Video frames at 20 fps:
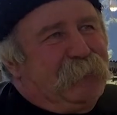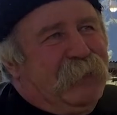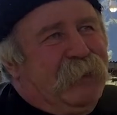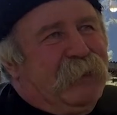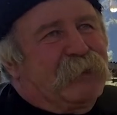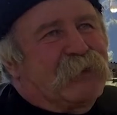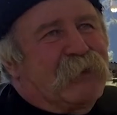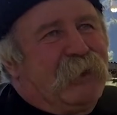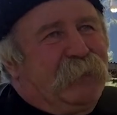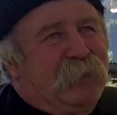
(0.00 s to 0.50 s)

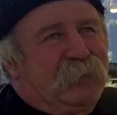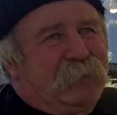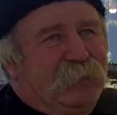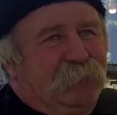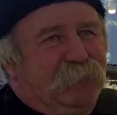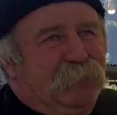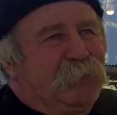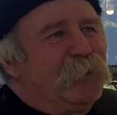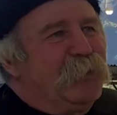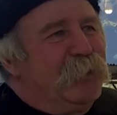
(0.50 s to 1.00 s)

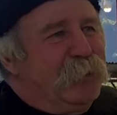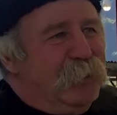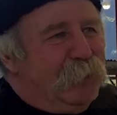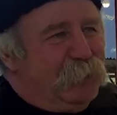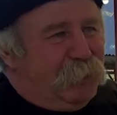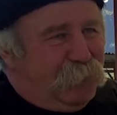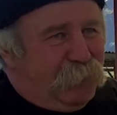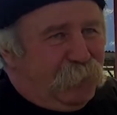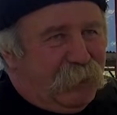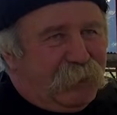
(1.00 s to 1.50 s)
Aksabat'ın bir
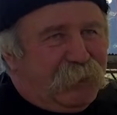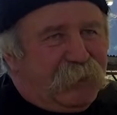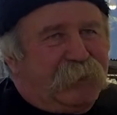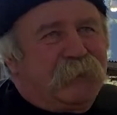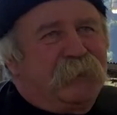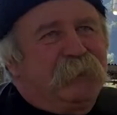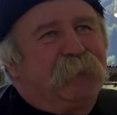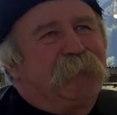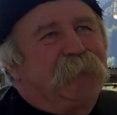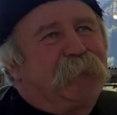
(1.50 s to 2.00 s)
köyüne düğüne
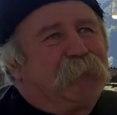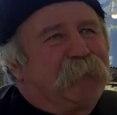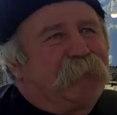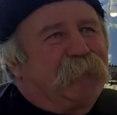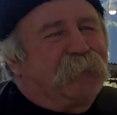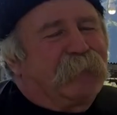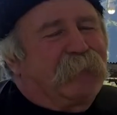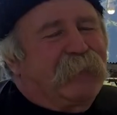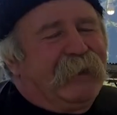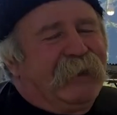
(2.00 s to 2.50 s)
gittim.
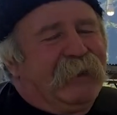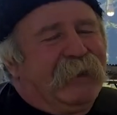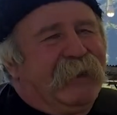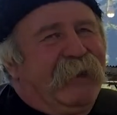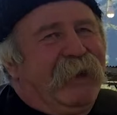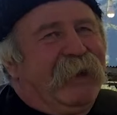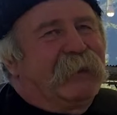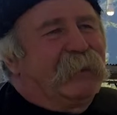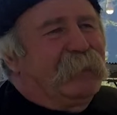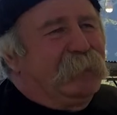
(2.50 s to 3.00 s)

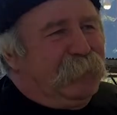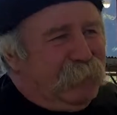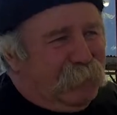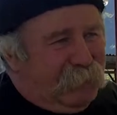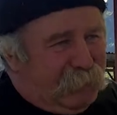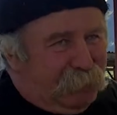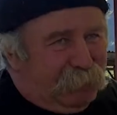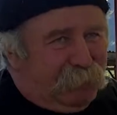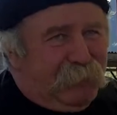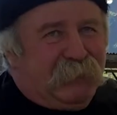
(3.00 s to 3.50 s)
Atı
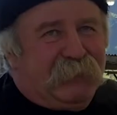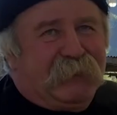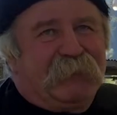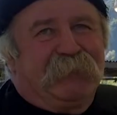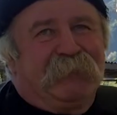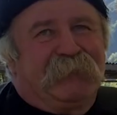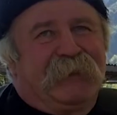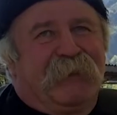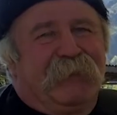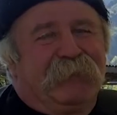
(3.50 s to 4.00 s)
bindim
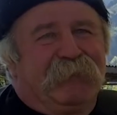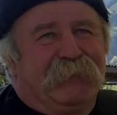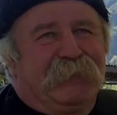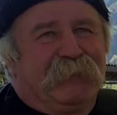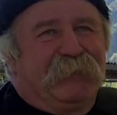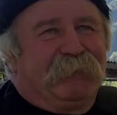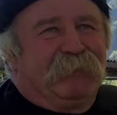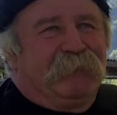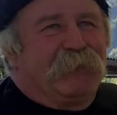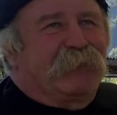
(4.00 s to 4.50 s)
gittim
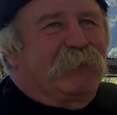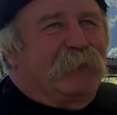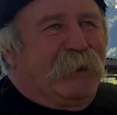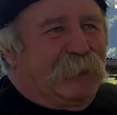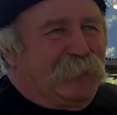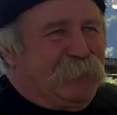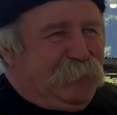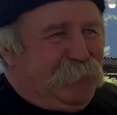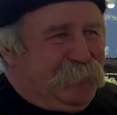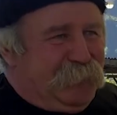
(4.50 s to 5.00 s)
tabii.
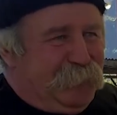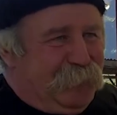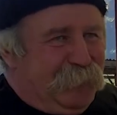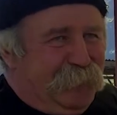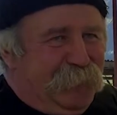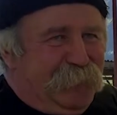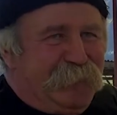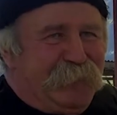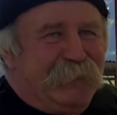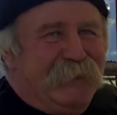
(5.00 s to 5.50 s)
Muhtar
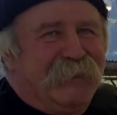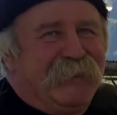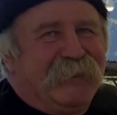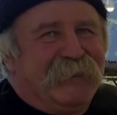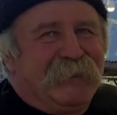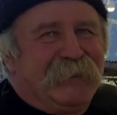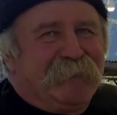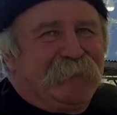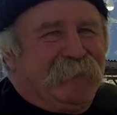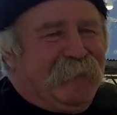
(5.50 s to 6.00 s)
sözüyüz.
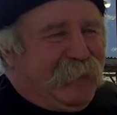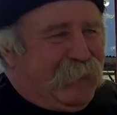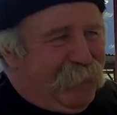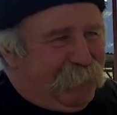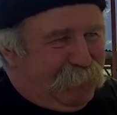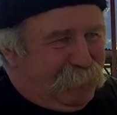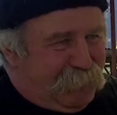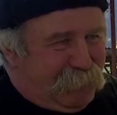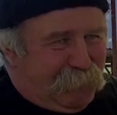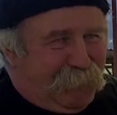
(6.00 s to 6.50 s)

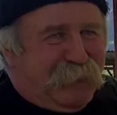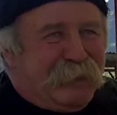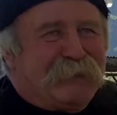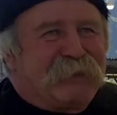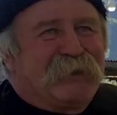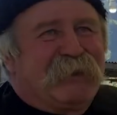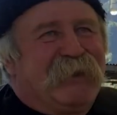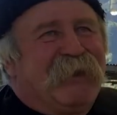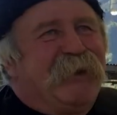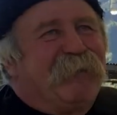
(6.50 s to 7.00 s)
Paramız var,
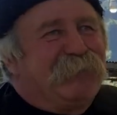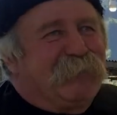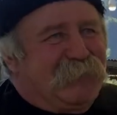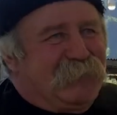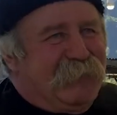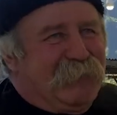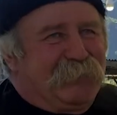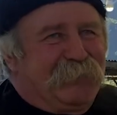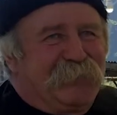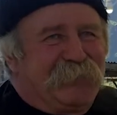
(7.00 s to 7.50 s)

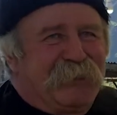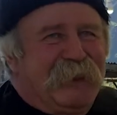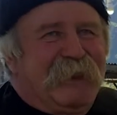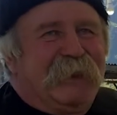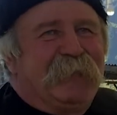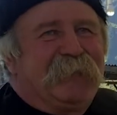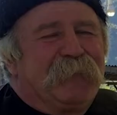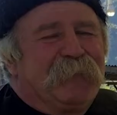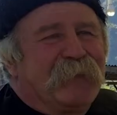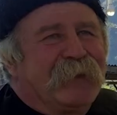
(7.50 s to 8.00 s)
silahımız da
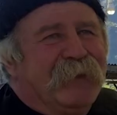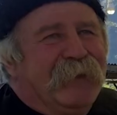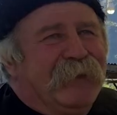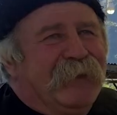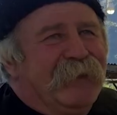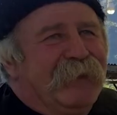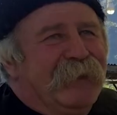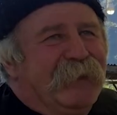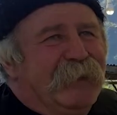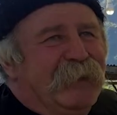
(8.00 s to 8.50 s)
güzel.
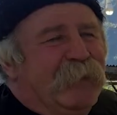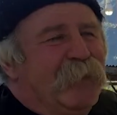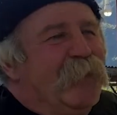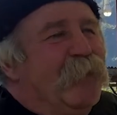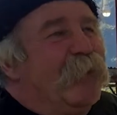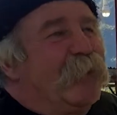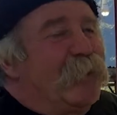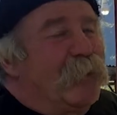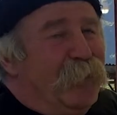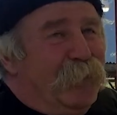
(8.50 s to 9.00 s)

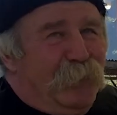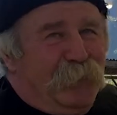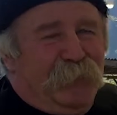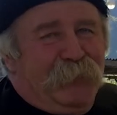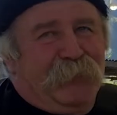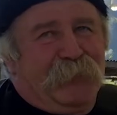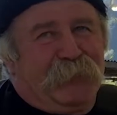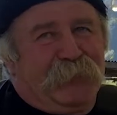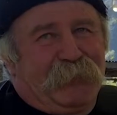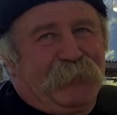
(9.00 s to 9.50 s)
Horon
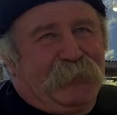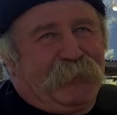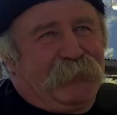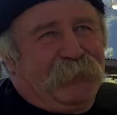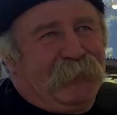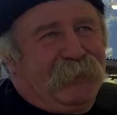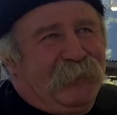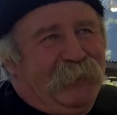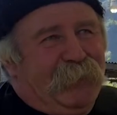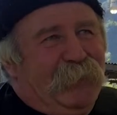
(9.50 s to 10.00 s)
oynuyoruz.
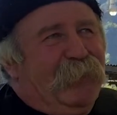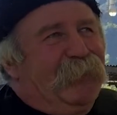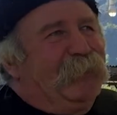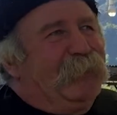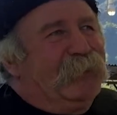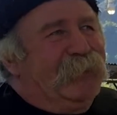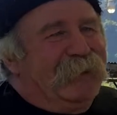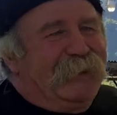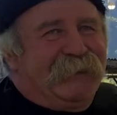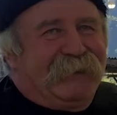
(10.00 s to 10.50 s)

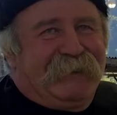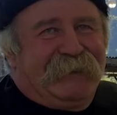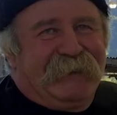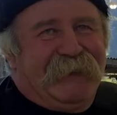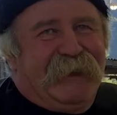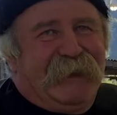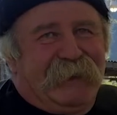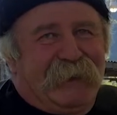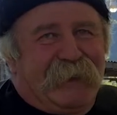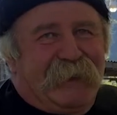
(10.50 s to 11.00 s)
Öldü gitti
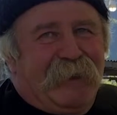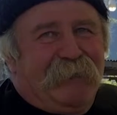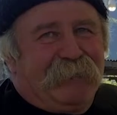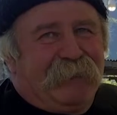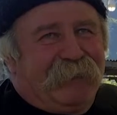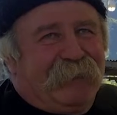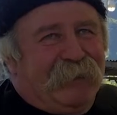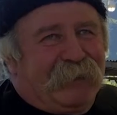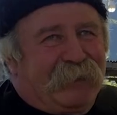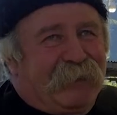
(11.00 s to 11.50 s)
Allah
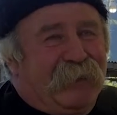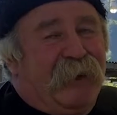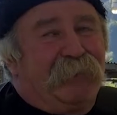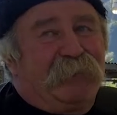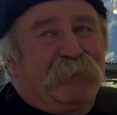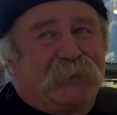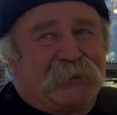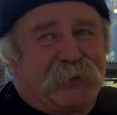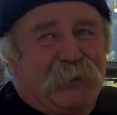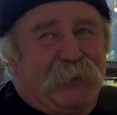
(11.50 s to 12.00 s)
rahmet eylesin
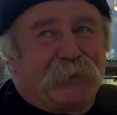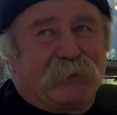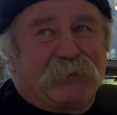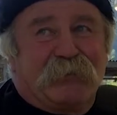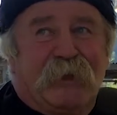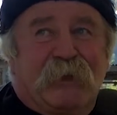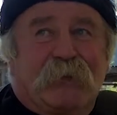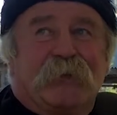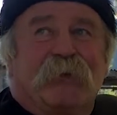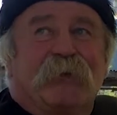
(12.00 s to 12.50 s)
Ahmet Çavuş var.